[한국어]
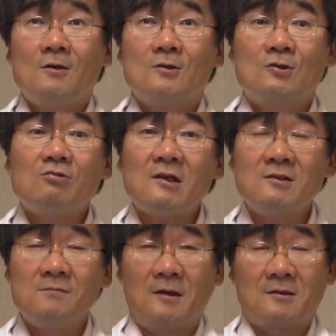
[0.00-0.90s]

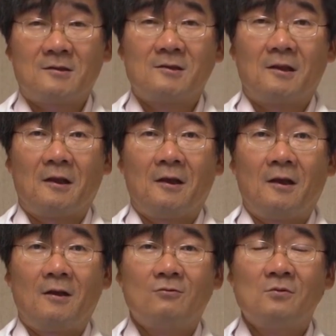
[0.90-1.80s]
스트레스를 받았을 때
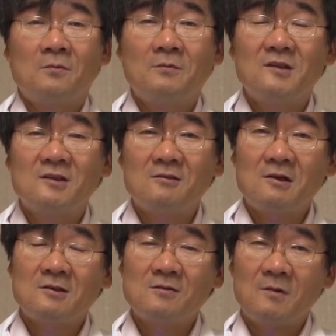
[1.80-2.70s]
우리 몸이
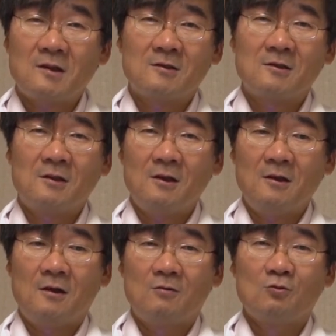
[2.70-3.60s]
스트레스를 받았을
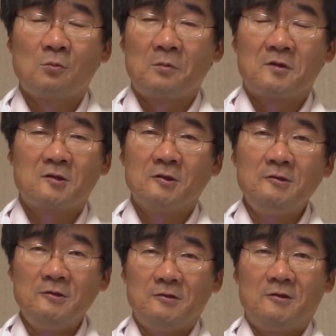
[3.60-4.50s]
때 우리
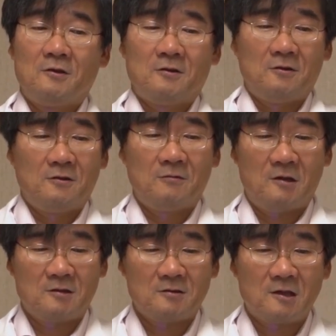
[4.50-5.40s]
몸에서는 그
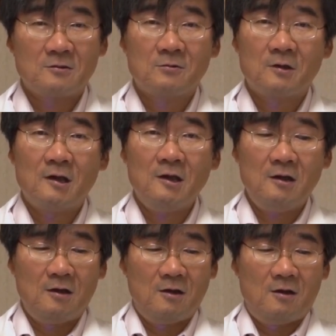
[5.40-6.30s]

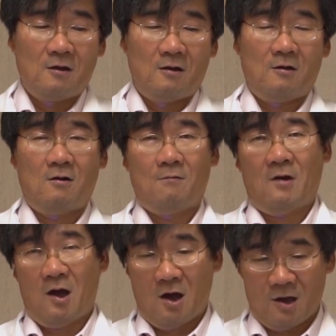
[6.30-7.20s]
활성산소가 아,
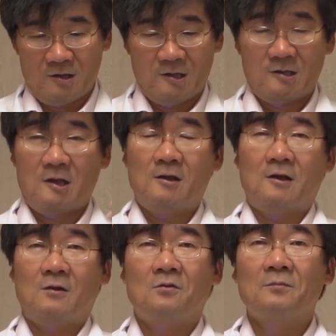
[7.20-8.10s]
많이
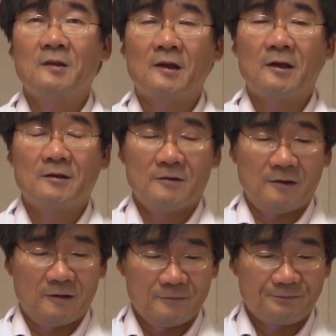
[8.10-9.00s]
생기게 됩니다.
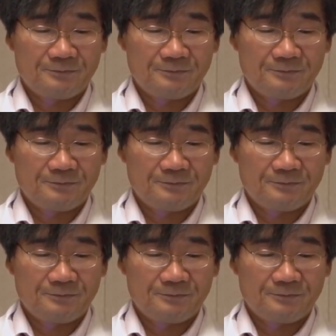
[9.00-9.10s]
예.